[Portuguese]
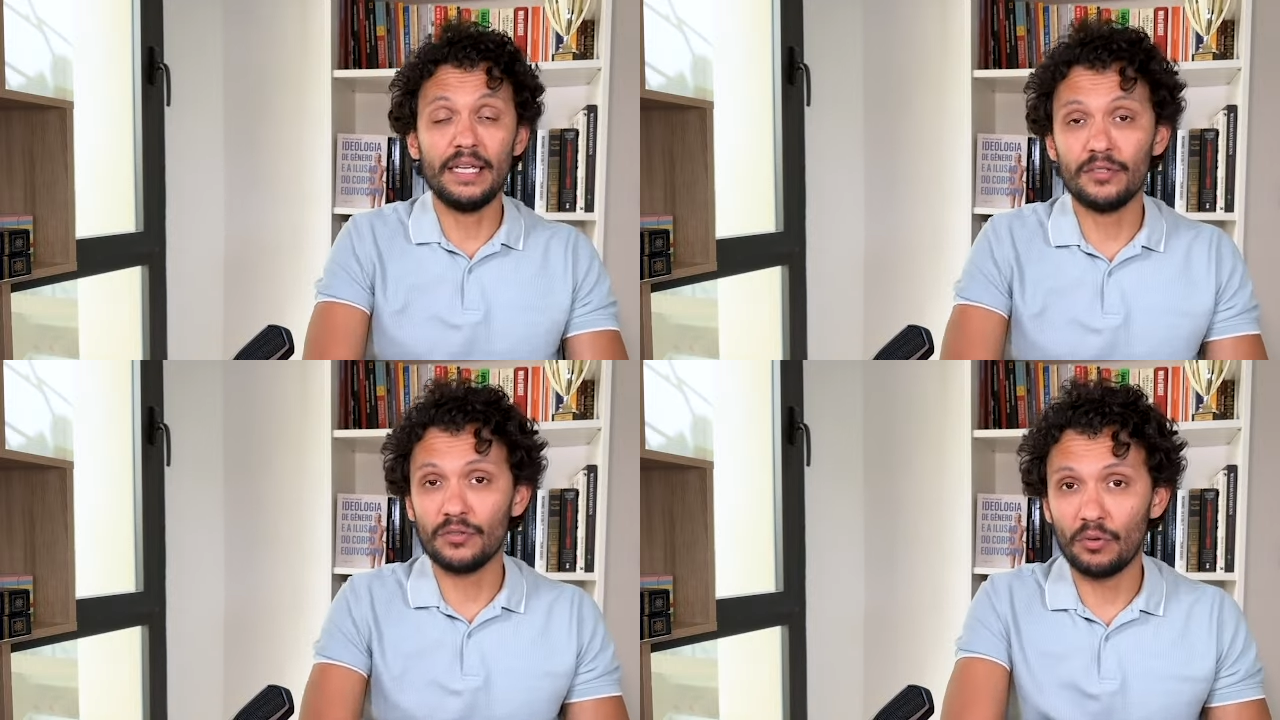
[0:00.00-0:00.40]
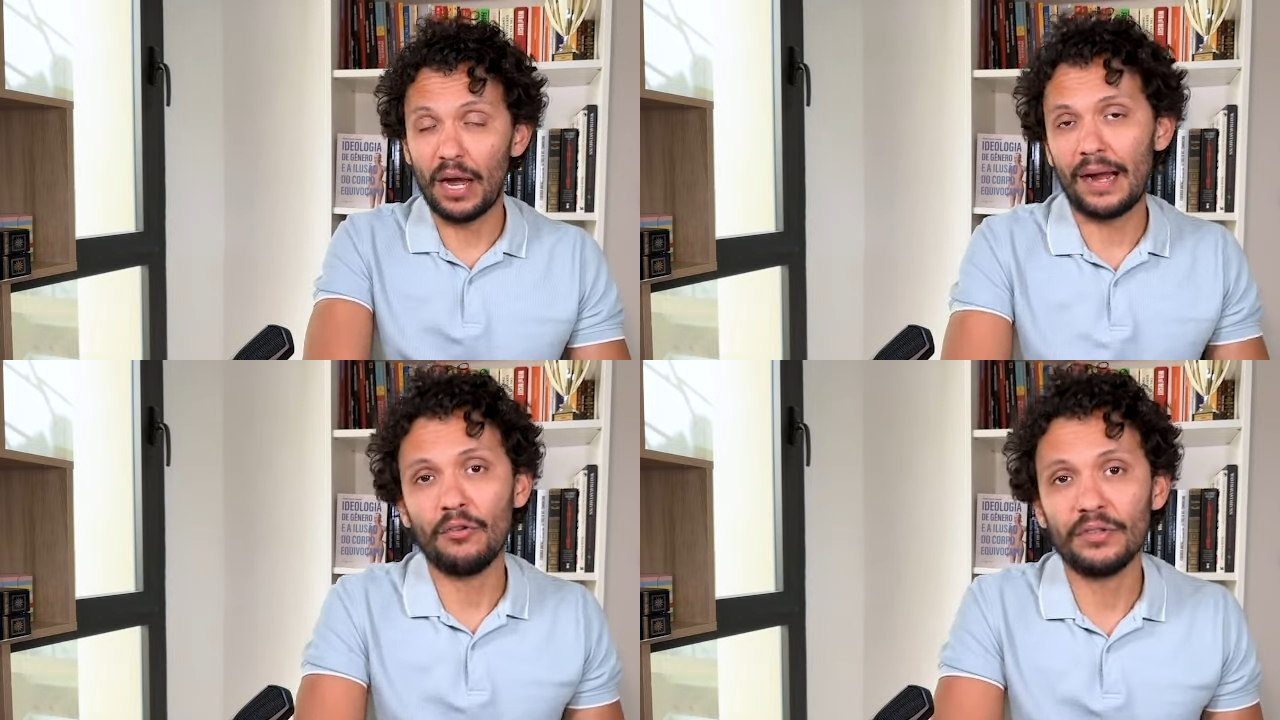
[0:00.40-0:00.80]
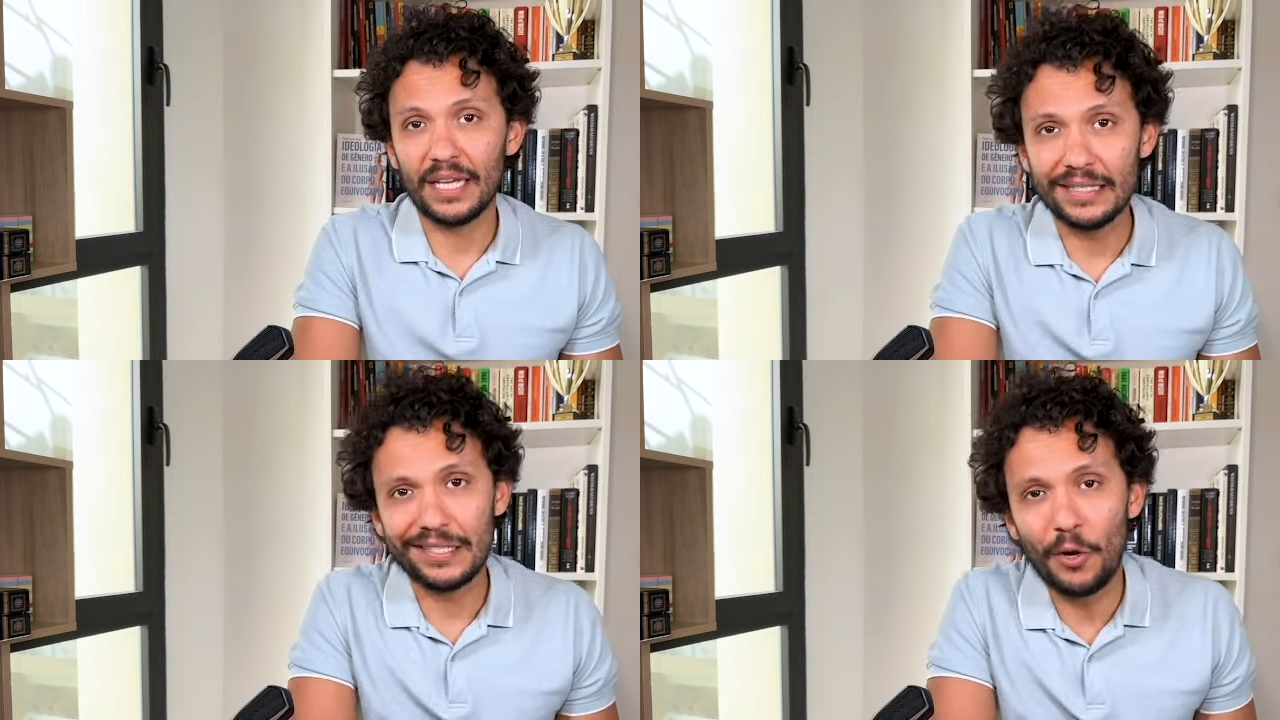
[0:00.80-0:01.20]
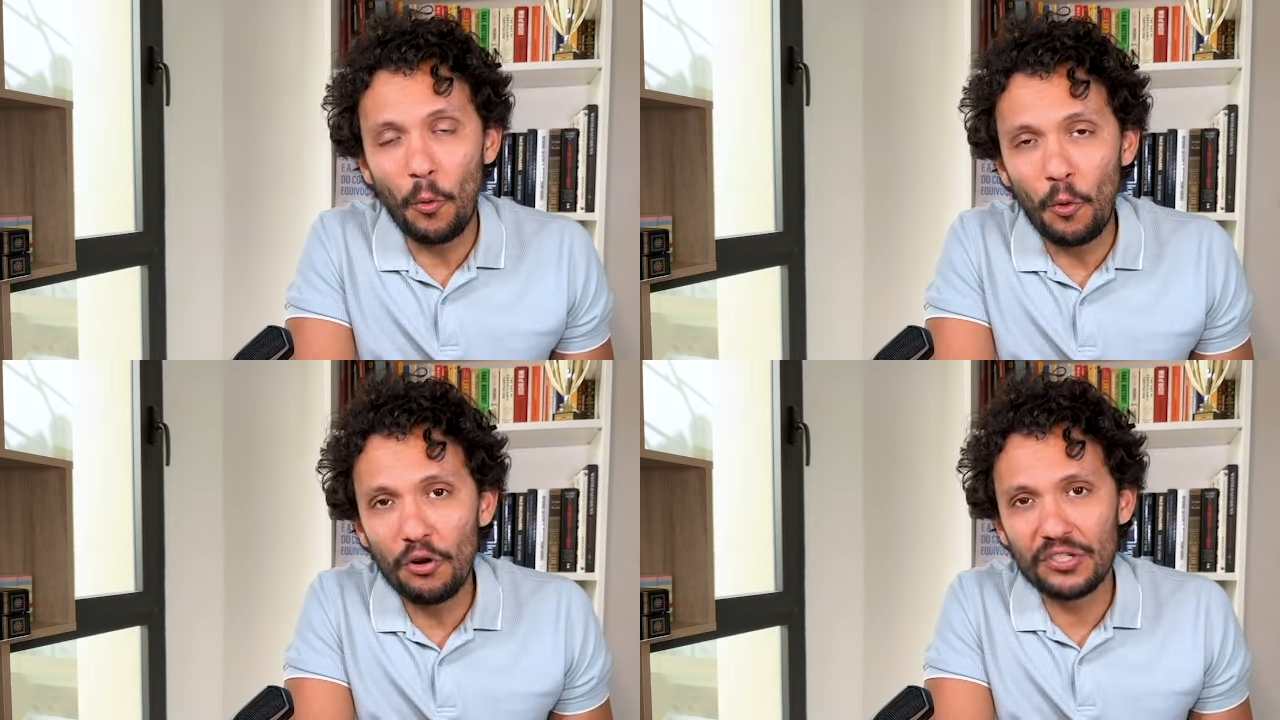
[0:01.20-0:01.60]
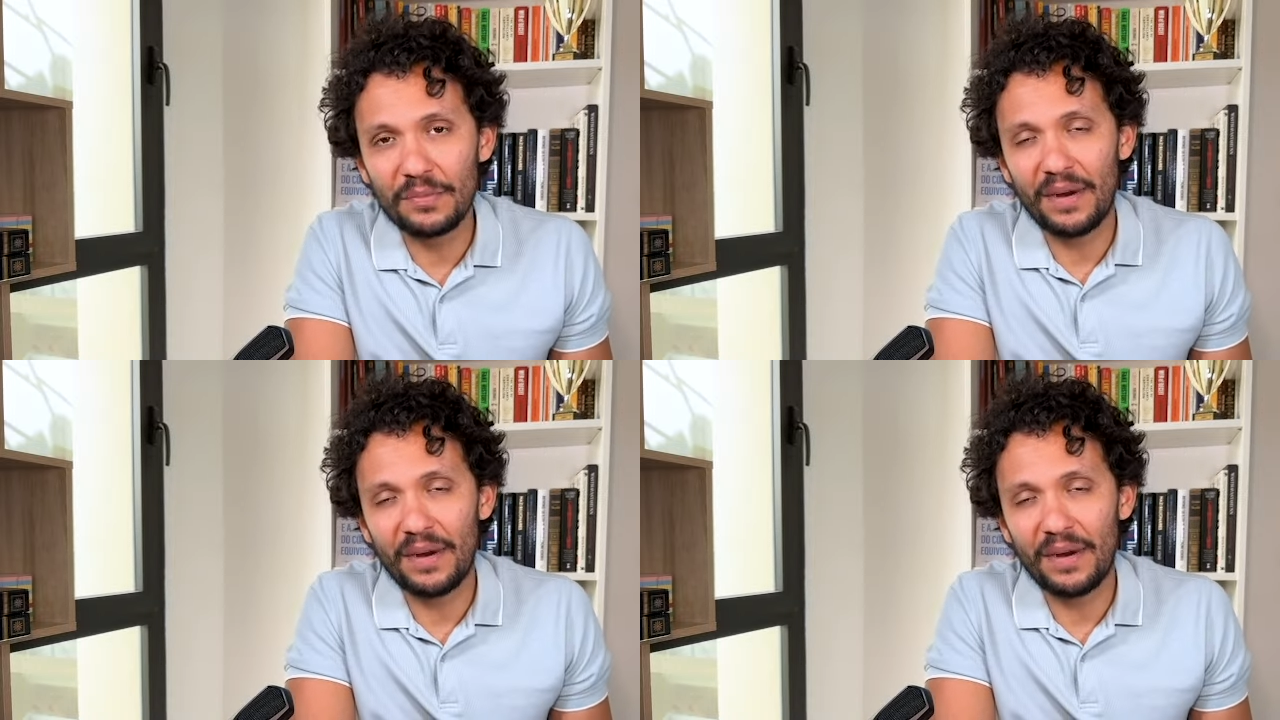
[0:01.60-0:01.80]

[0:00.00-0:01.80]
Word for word: isso acontece hoje,